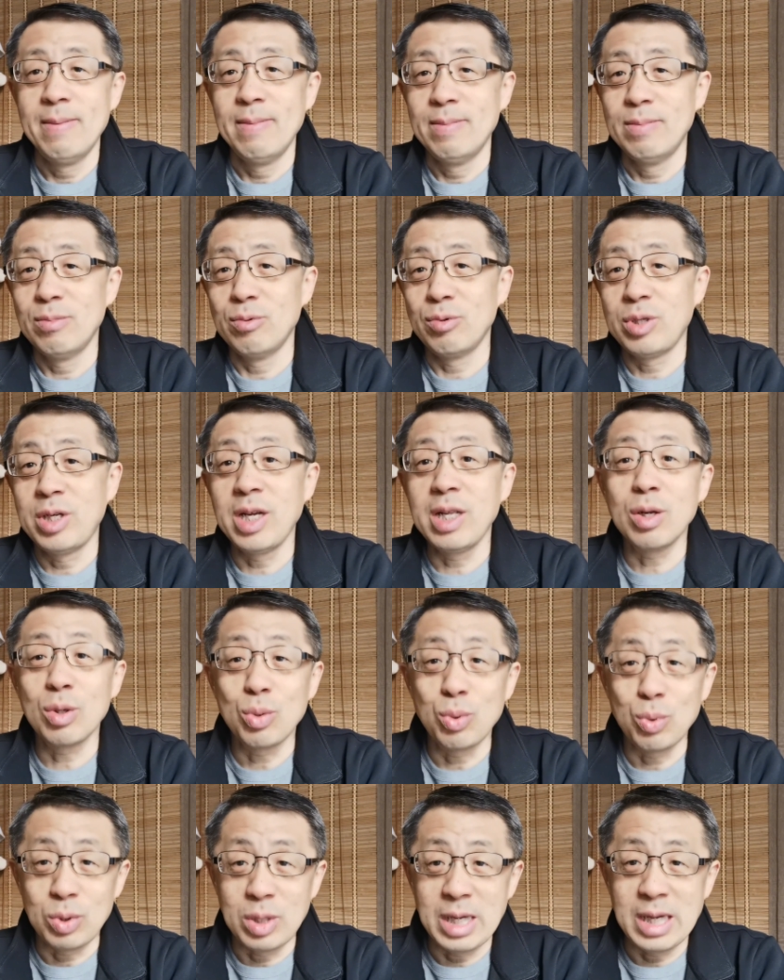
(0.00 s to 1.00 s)
母亲的
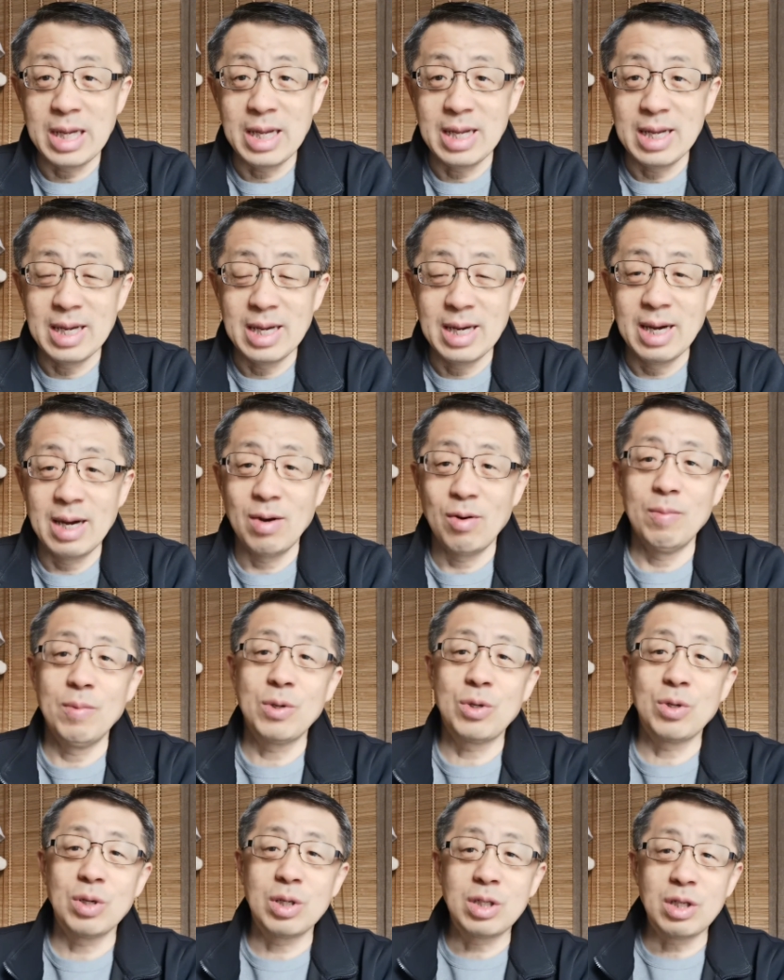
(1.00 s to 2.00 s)
土地啊。我
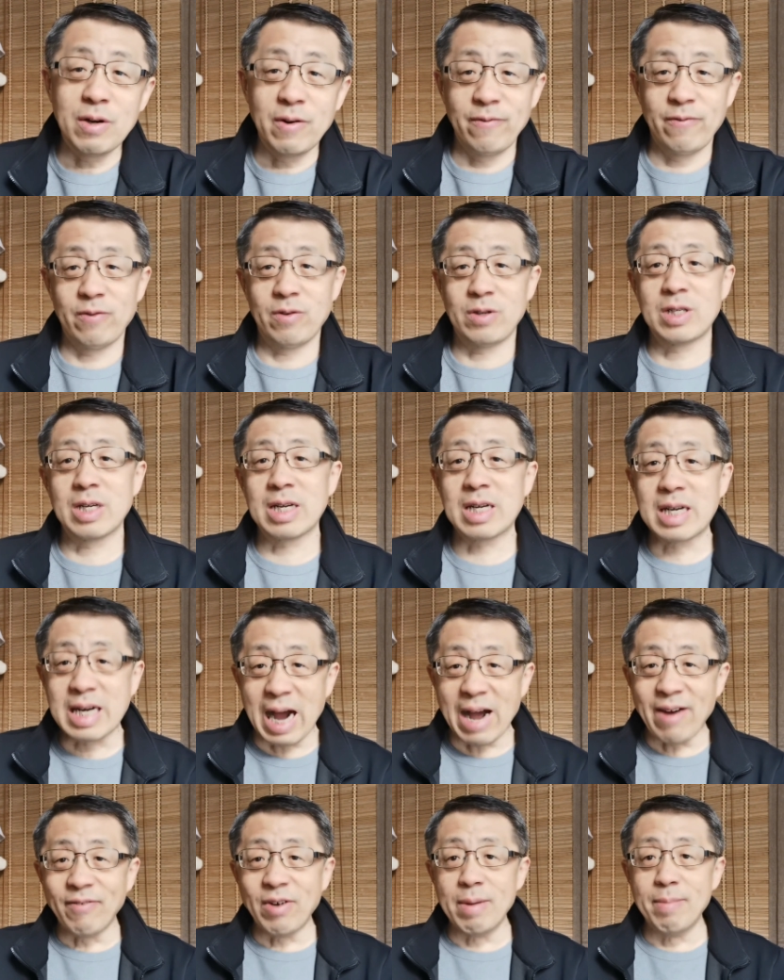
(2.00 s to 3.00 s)
们说政府是
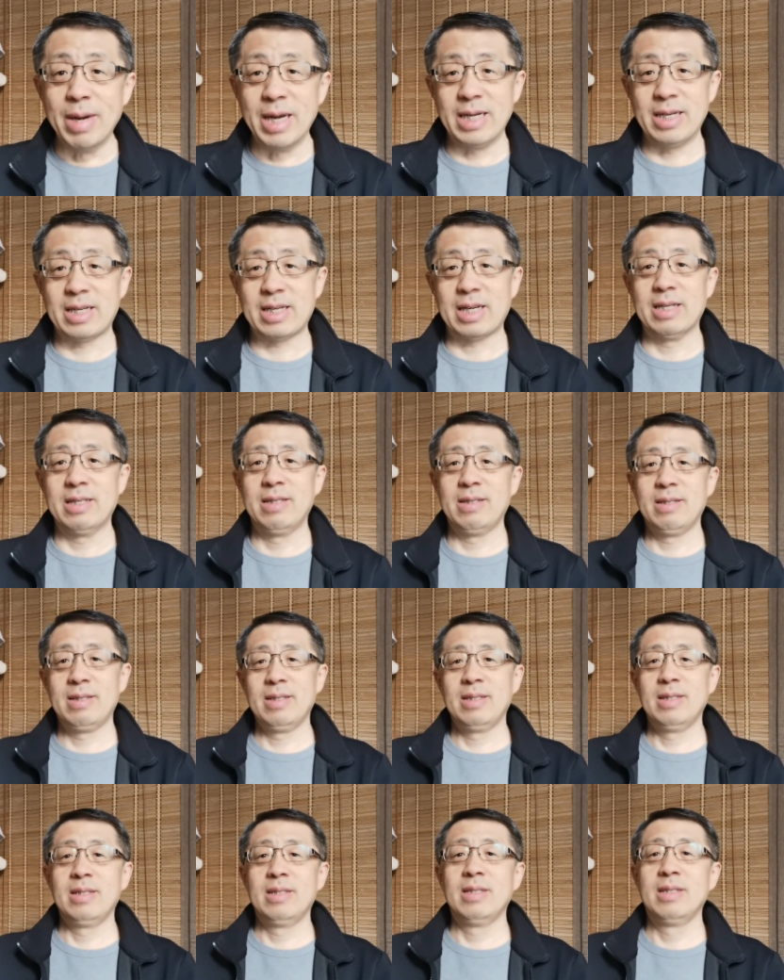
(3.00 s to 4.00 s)
government，
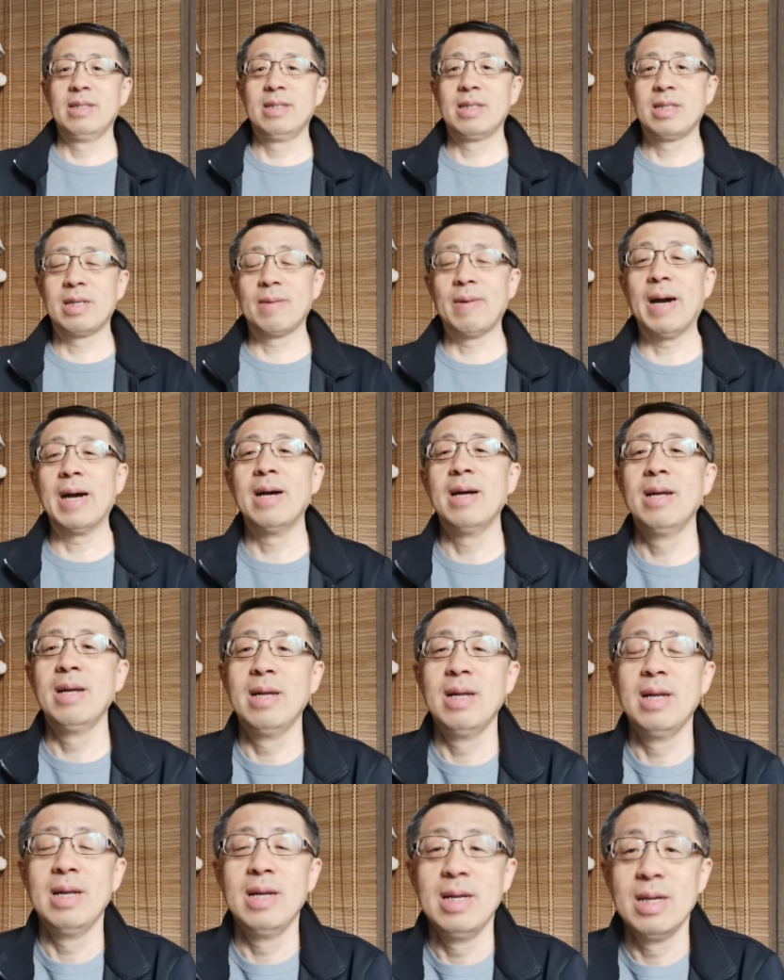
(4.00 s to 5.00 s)
是吧？
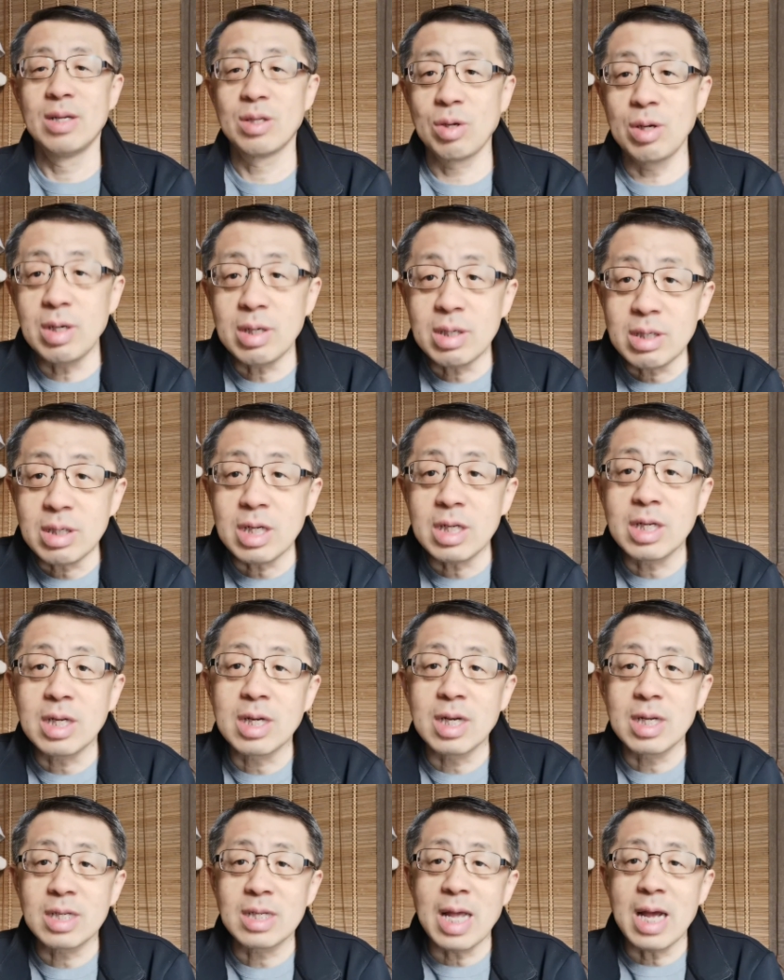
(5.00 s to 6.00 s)
所以这几
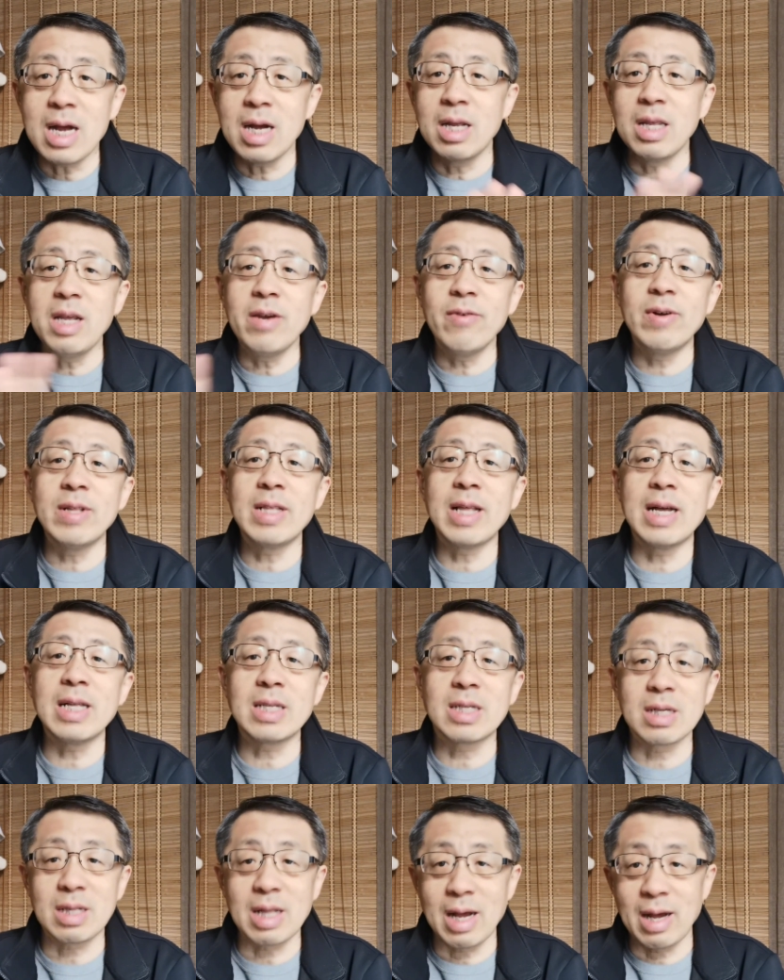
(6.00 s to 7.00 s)
个三个英文单
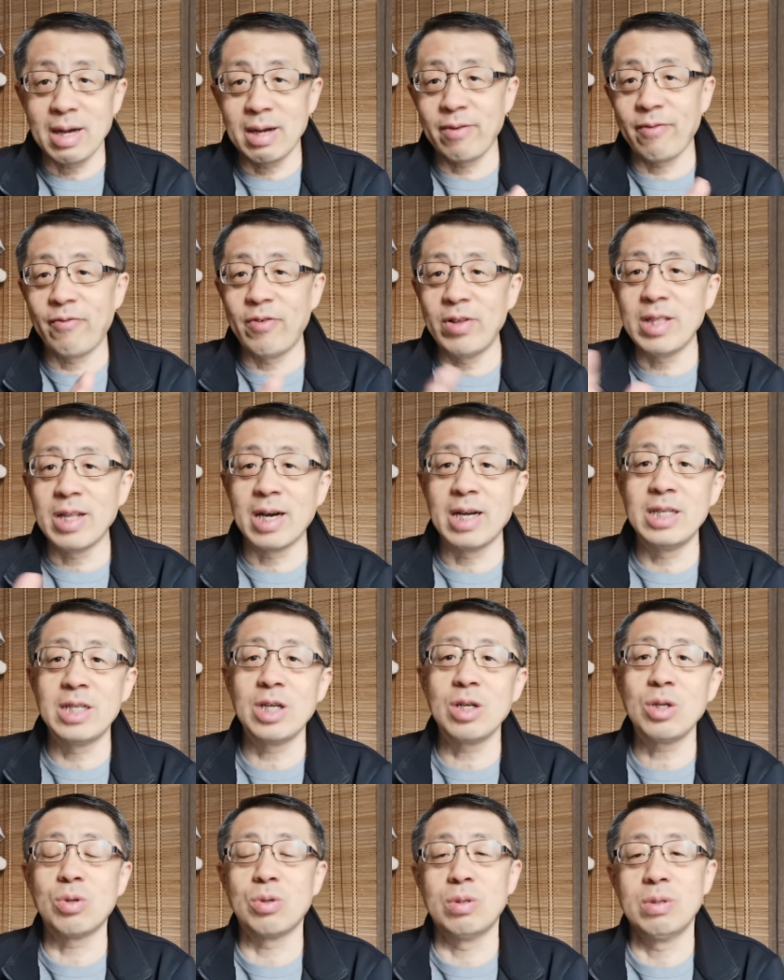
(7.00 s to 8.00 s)
词它分得很
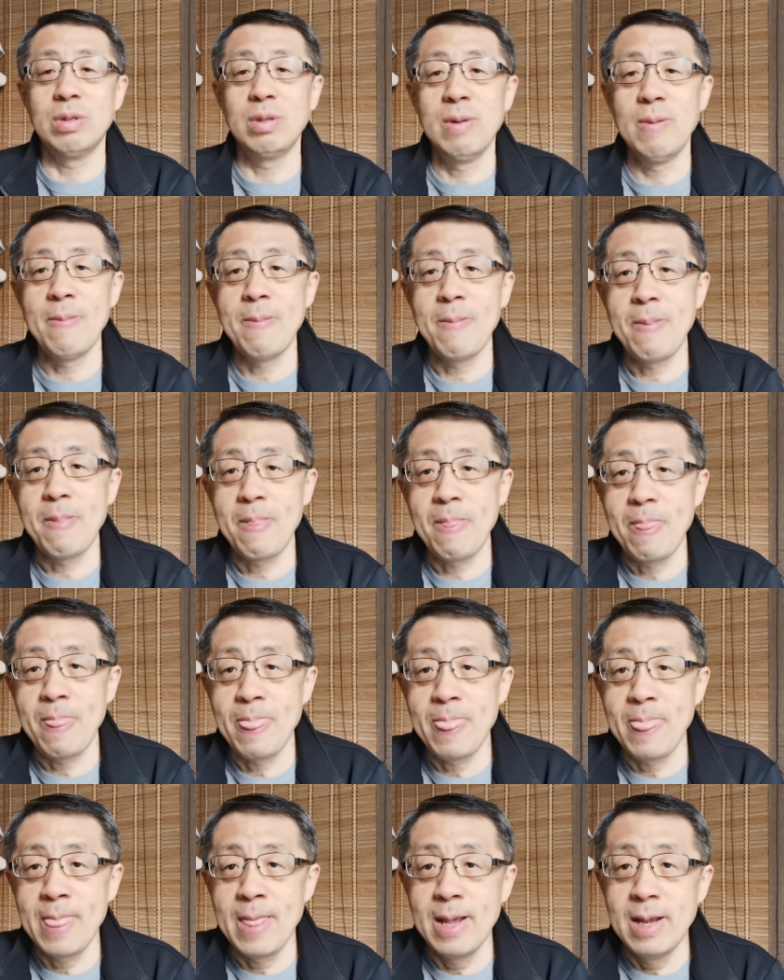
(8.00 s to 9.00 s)
清楚。
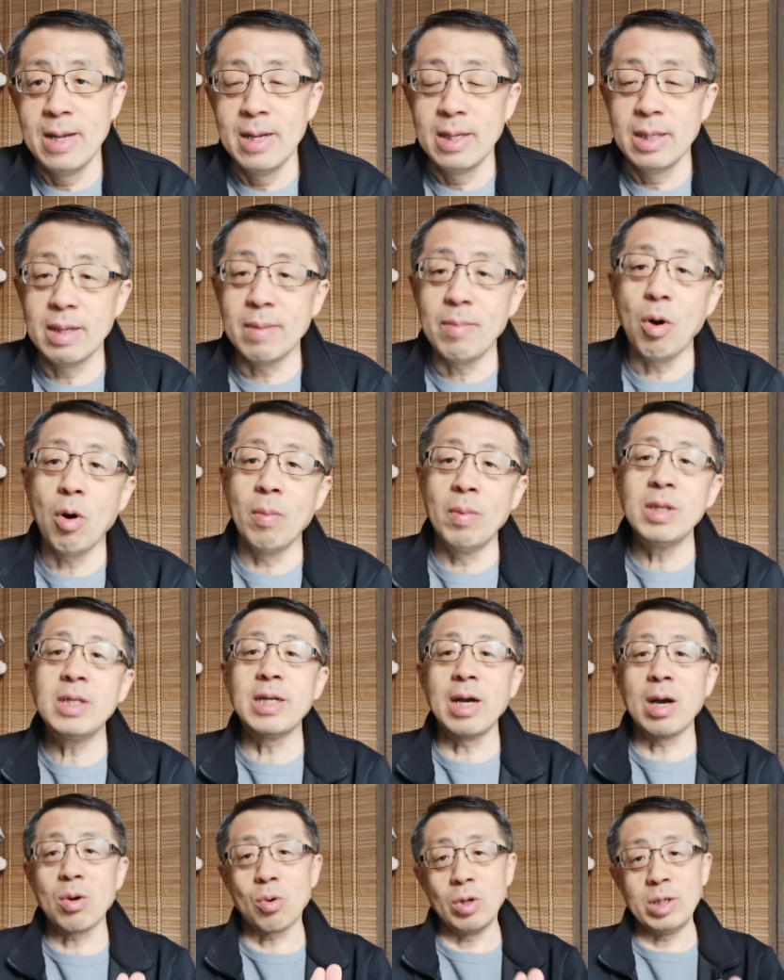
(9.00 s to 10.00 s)
那么我们
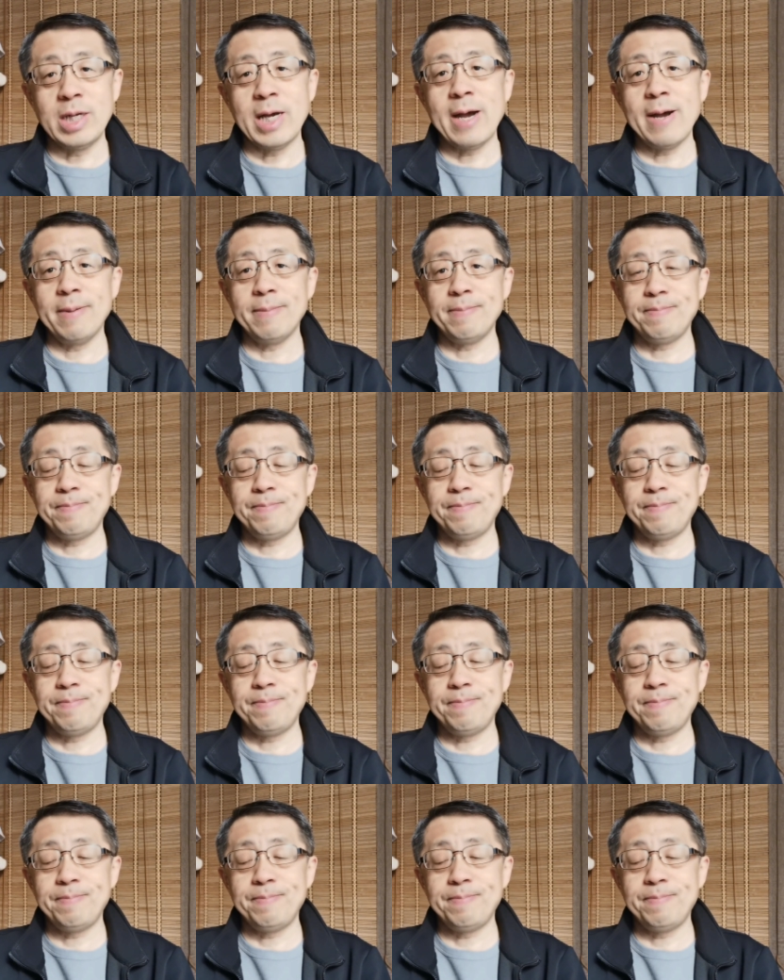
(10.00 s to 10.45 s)
讲国家，